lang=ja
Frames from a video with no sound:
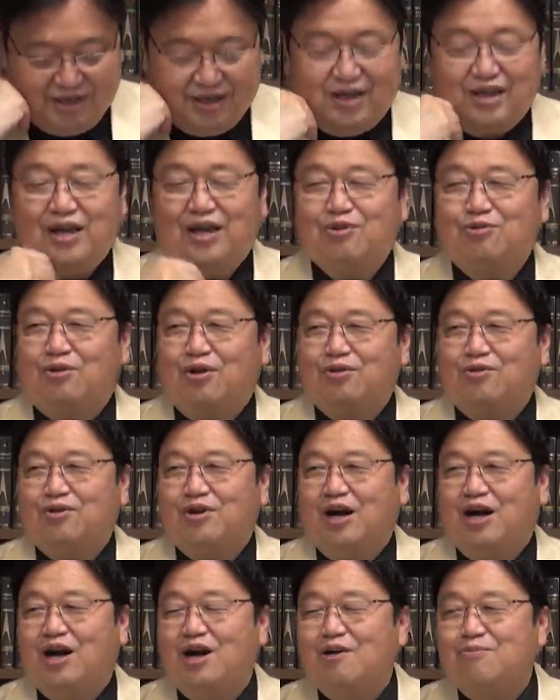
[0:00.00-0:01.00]
えあとあの、
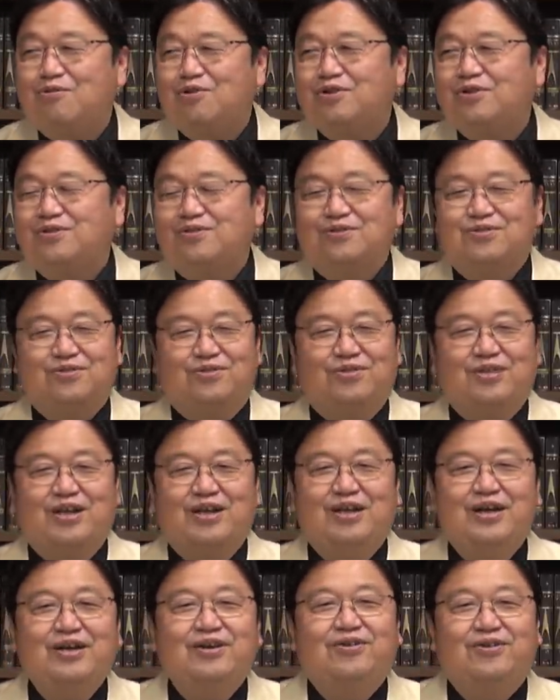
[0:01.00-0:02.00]
川森くんのね、
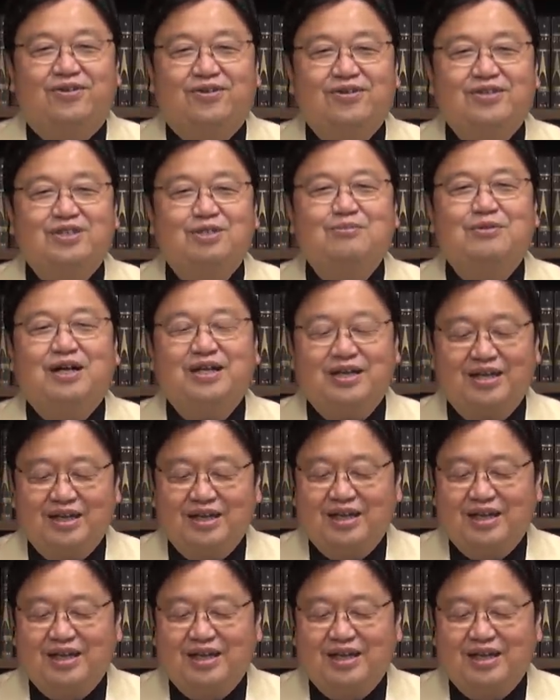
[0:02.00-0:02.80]
レゴ、つまり、